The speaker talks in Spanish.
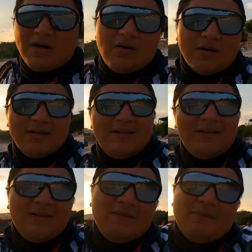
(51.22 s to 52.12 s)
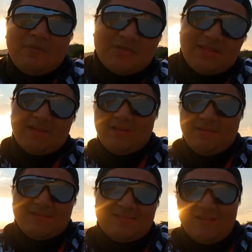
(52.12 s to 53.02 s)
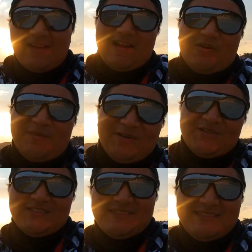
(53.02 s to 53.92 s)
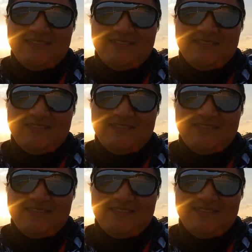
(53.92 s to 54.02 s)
una hora. Vamos a darle a ver si sale algo, amigos.